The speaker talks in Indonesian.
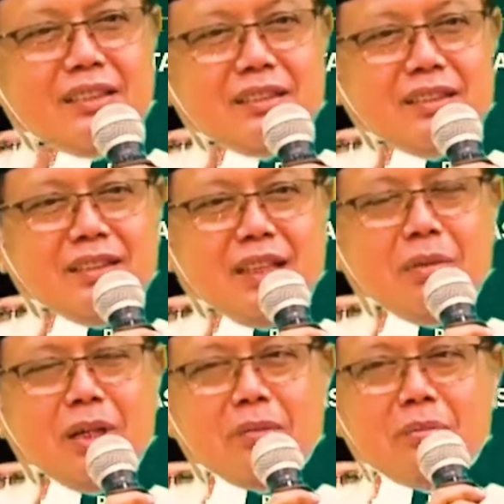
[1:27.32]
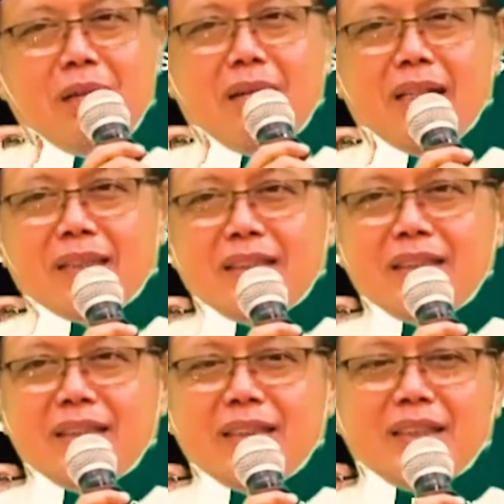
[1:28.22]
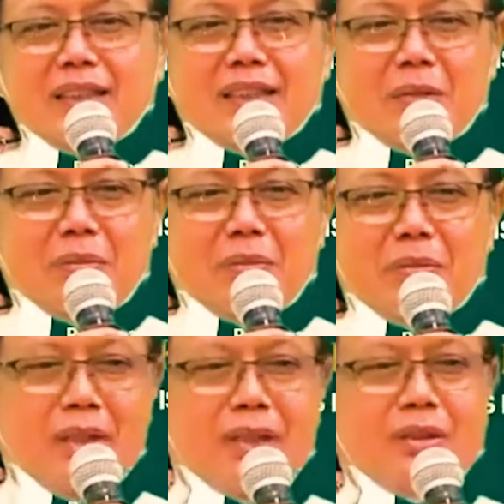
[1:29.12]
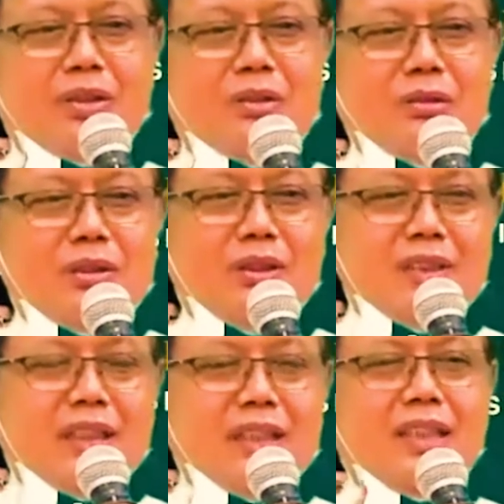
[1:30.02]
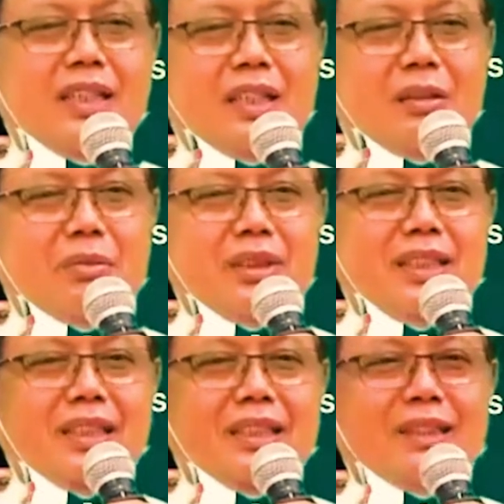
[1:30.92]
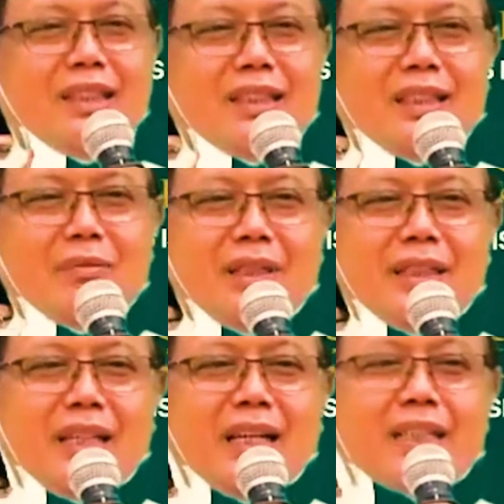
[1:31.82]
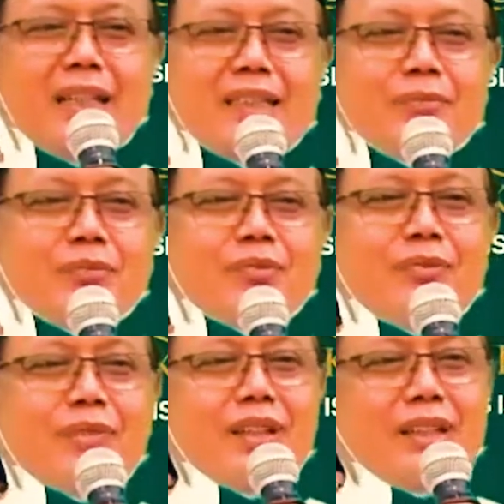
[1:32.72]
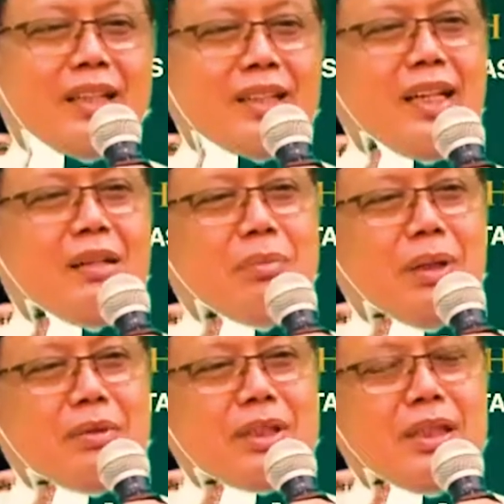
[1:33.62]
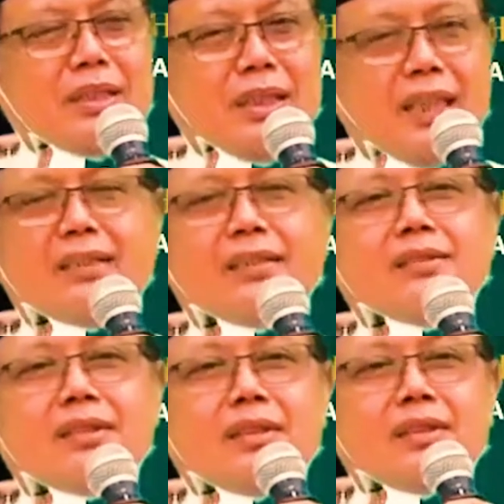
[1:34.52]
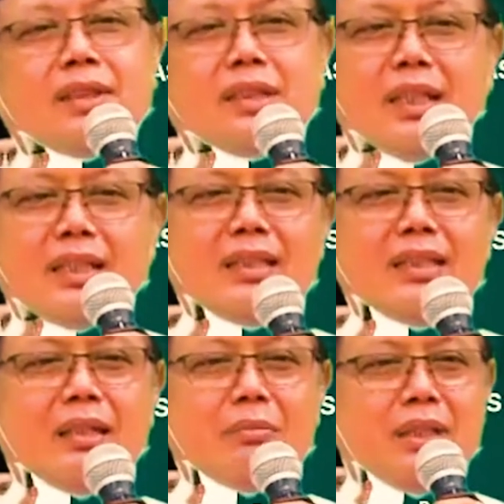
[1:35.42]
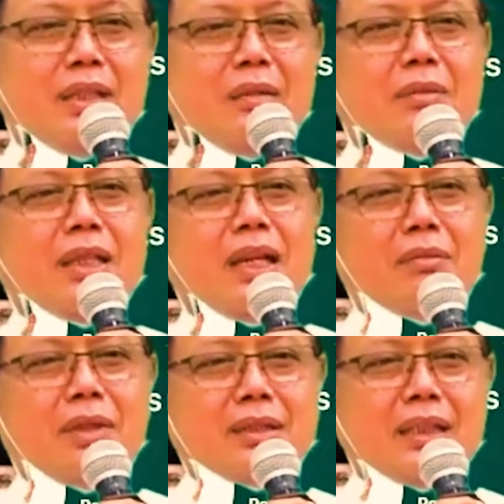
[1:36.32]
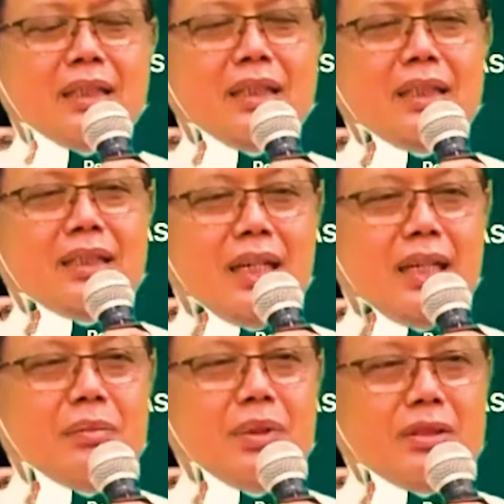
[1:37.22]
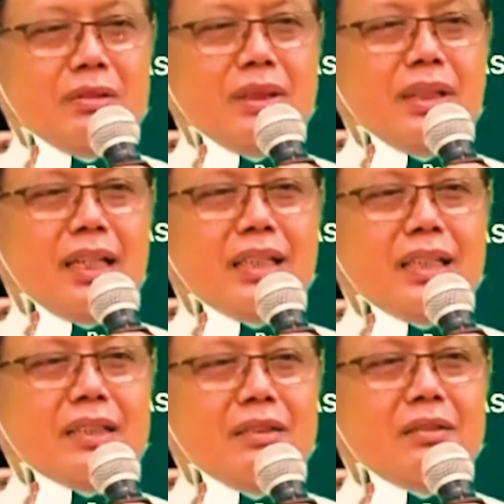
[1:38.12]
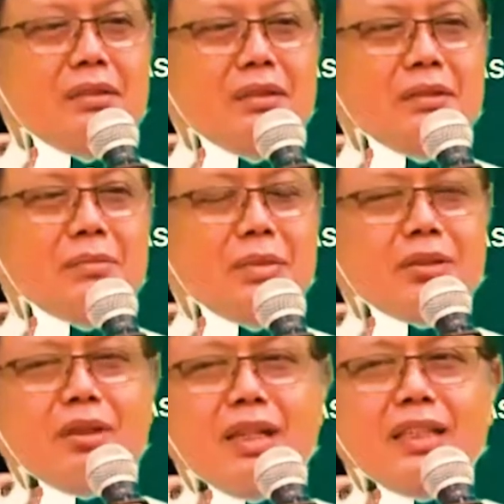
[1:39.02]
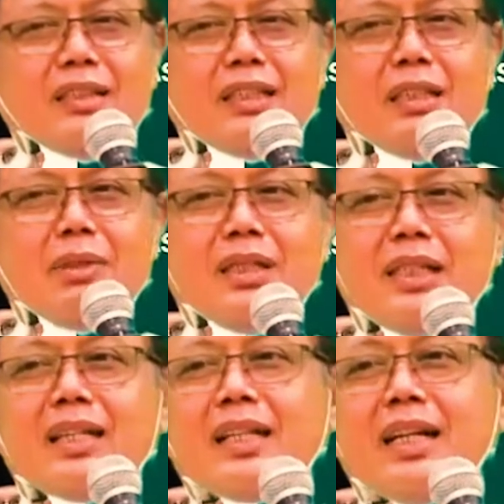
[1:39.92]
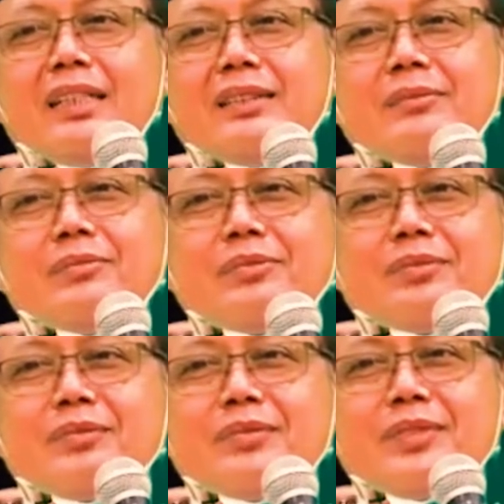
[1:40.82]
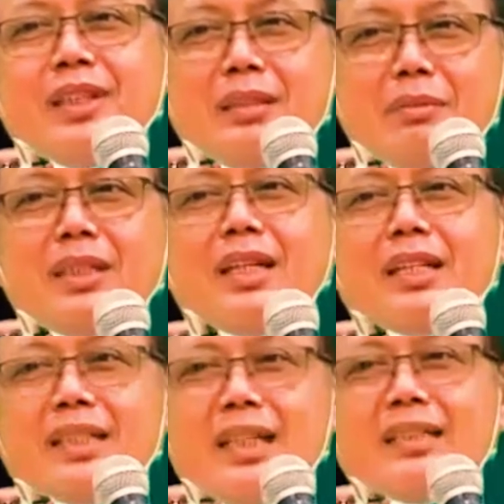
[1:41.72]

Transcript: Tidak apa-apa. Jadi kita tetap apa khusnudon saja. Yang penting e, mendengarkan. Karena apa sekalian? Ternyata yang bisa menyelamatkan kita besok di akhirat itu persoalannya hanya mendengarkan. Hanya mendengarkan.